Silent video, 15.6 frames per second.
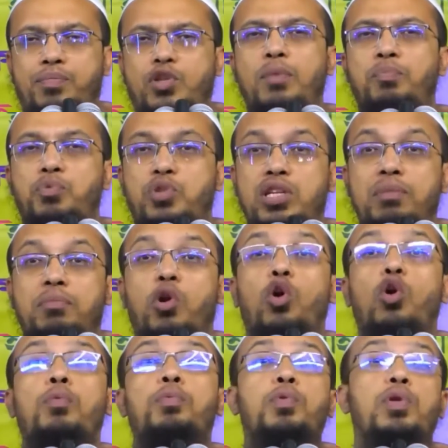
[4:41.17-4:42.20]
সবচেয়ে বড়
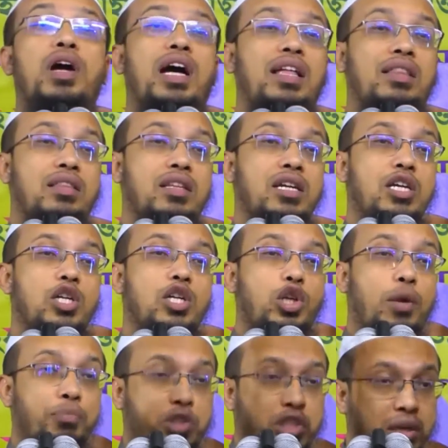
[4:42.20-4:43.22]
অপরাধ
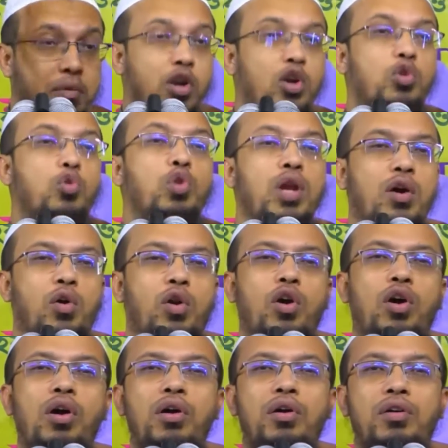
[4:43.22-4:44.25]
সবচেয়ে বড় গুনাহ হলো